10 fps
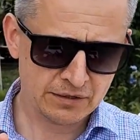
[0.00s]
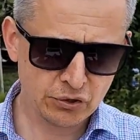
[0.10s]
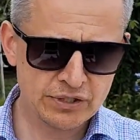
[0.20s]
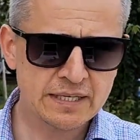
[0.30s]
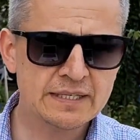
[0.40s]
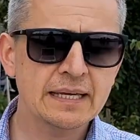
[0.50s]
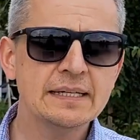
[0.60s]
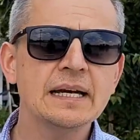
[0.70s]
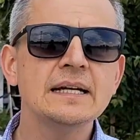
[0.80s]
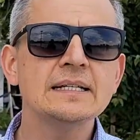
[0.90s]

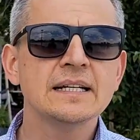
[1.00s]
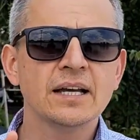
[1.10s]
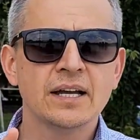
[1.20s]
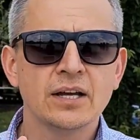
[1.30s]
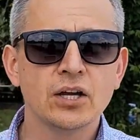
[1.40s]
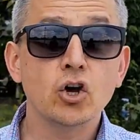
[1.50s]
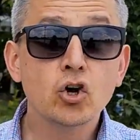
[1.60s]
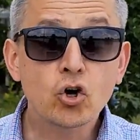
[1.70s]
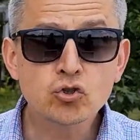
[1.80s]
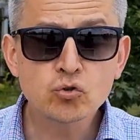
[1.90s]
docenienia, E,
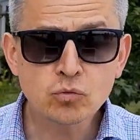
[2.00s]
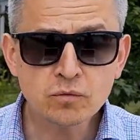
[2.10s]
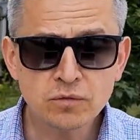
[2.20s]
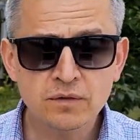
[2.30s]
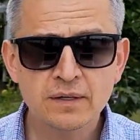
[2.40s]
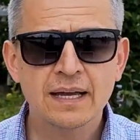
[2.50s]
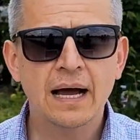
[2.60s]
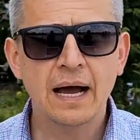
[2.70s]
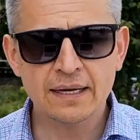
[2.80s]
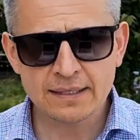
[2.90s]
rozmów,
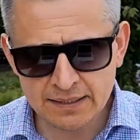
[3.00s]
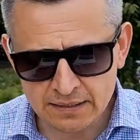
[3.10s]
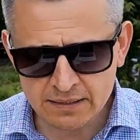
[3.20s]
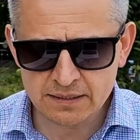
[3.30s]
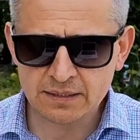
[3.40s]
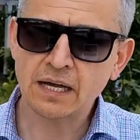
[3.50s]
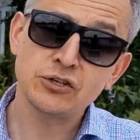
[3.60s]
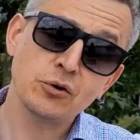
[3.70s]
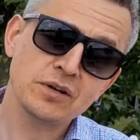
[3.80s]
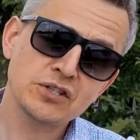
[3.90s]
ale też i
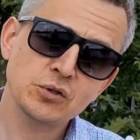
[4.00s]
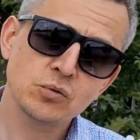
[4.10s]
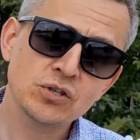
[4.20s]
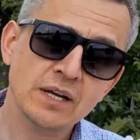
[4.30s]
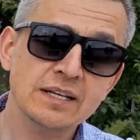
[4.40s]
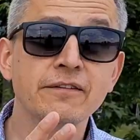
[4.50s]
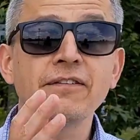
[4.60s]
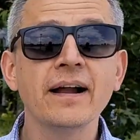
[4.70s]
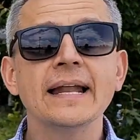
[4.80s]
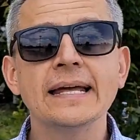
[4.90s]
anioła stróża i
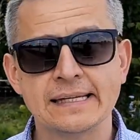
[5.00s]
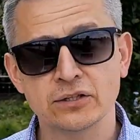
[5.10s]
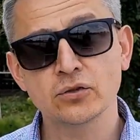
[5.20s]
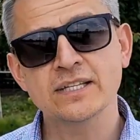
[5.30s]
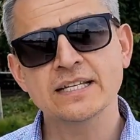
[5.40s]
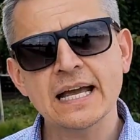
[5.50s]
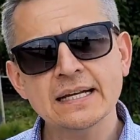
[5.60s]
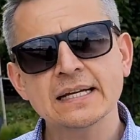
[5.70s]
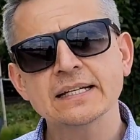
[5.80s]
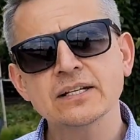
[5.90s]
chwalenia,
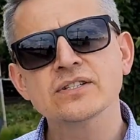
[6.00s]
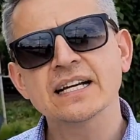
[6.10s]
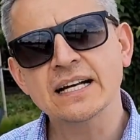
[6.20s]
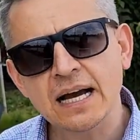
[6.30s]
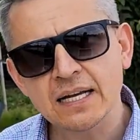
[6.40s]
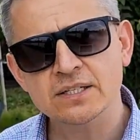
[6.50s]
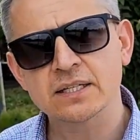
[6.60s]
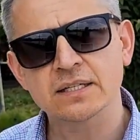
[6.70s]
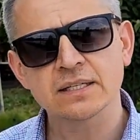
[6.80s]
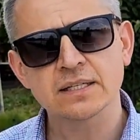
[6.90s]
doceniania jego za
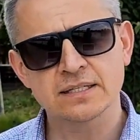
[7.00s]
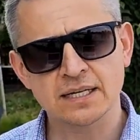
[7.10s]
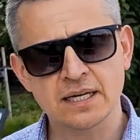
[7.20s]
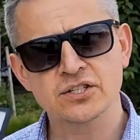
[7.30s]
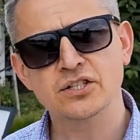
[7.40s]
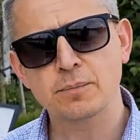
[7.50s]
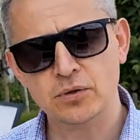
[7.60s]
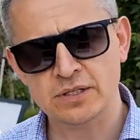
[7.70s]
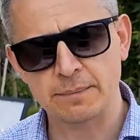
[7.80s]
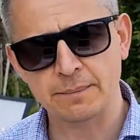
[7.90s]
każdy, za każdy
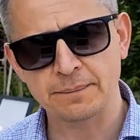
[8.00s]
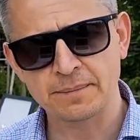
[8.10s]
postęp.